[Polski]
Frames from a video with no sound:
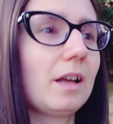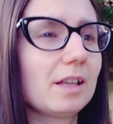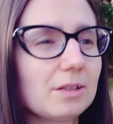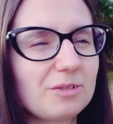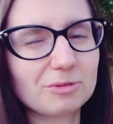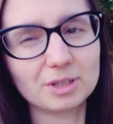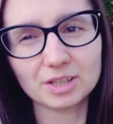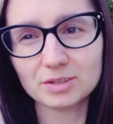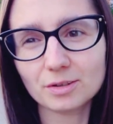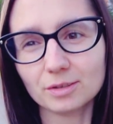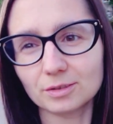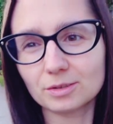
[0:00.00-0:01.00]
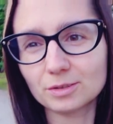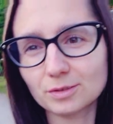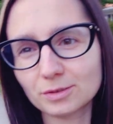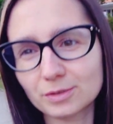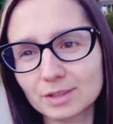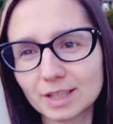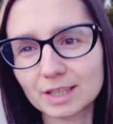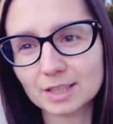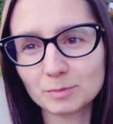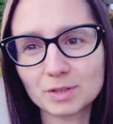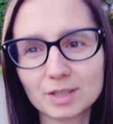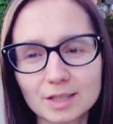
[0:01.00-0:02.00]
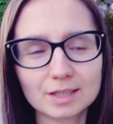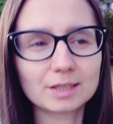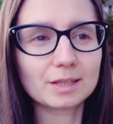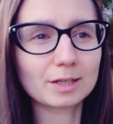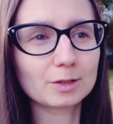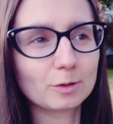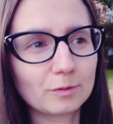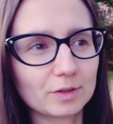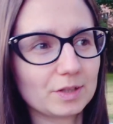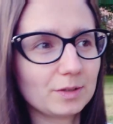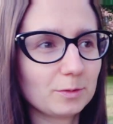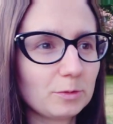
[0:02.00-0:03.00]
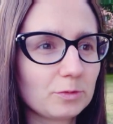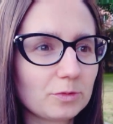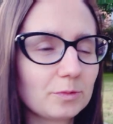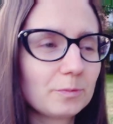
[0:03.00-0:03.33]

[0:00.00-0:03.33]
A z drugiej strony, no to nie chce mi się też stresować znów.